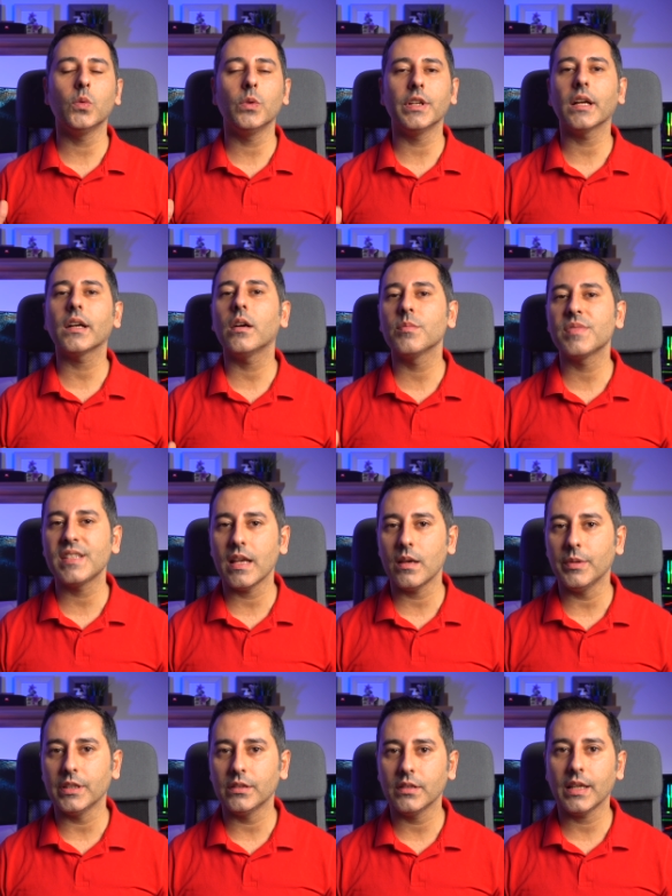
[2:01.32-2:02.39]
هو رقم
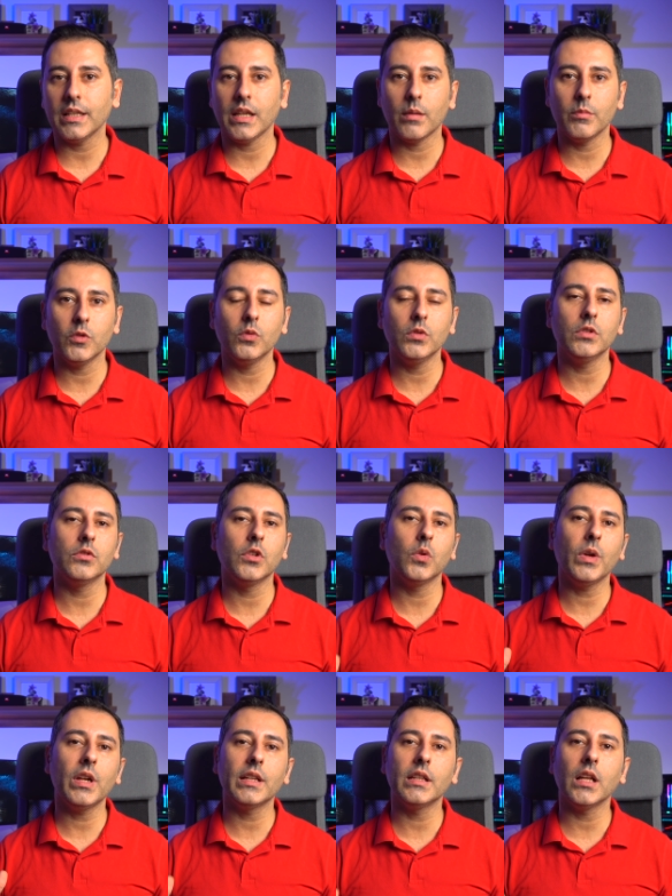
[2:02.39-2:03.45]
ثابت نحن عم نقول أنه
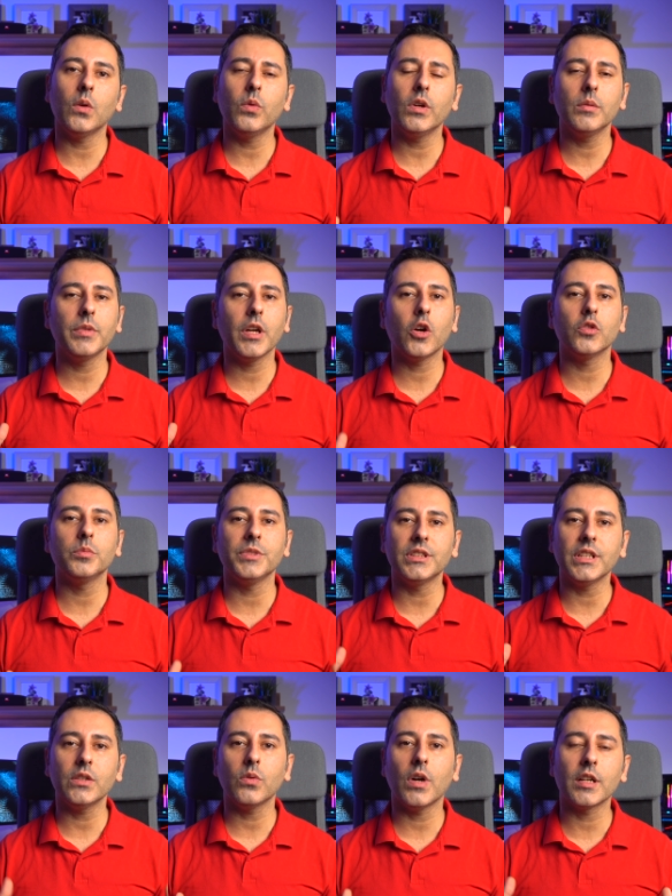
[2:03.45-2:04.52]
الولد الأول بياخد
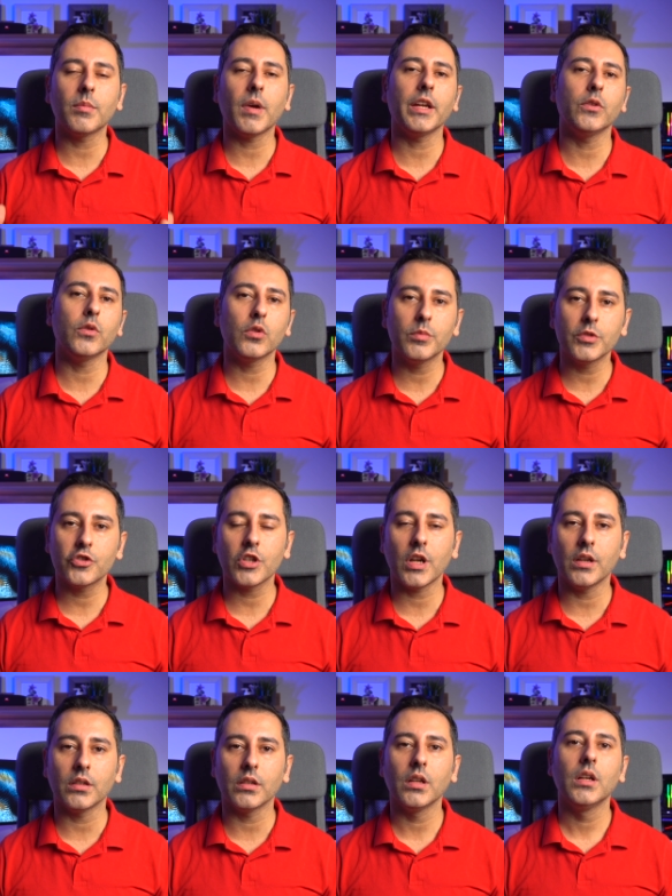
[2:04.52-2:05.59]
204 يورو
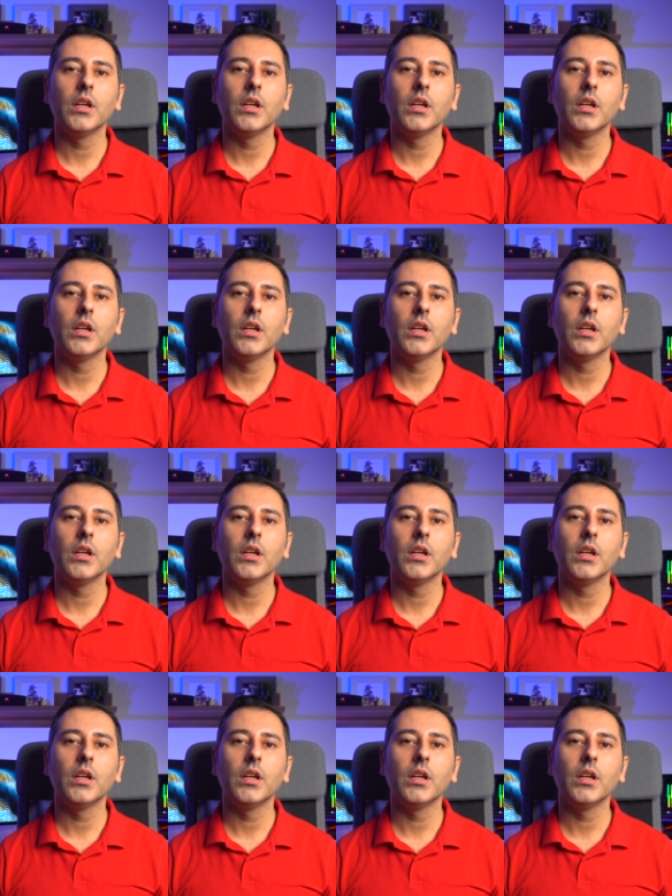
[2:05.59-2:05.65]
بالشهر